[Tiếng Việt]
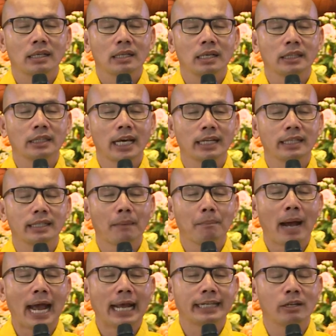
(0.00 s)
cái Tết năm
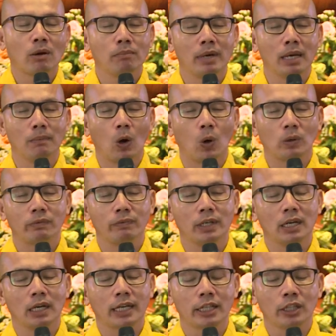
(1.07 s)
2011
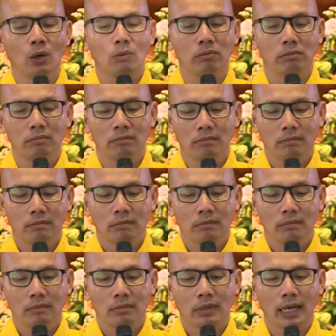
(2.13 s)
vừa kết thúc,
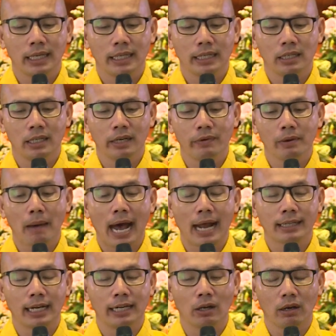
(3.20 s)
thầy hứa với ba,
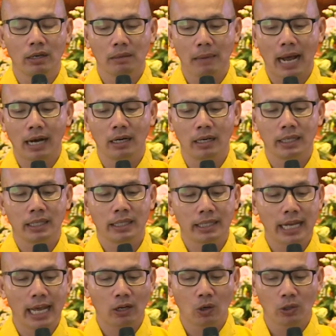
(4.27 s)
thầy nói ba ơi,
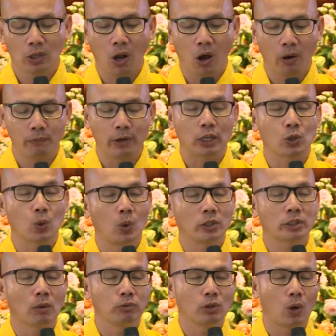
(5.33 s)
để con lo việc chùa
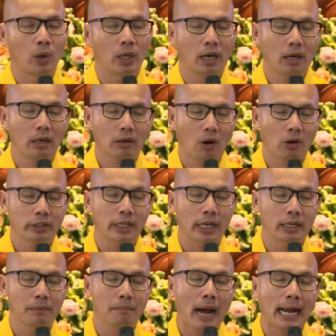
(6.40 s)
xong rồi á, con sẽ
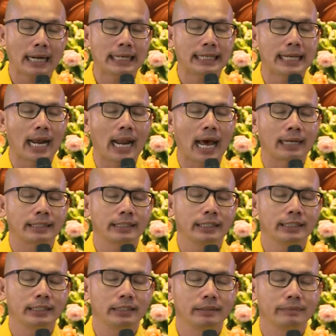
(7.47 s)
đưa ba đi Đà Lạt
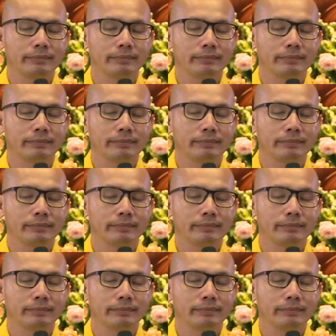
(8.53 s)
chơi.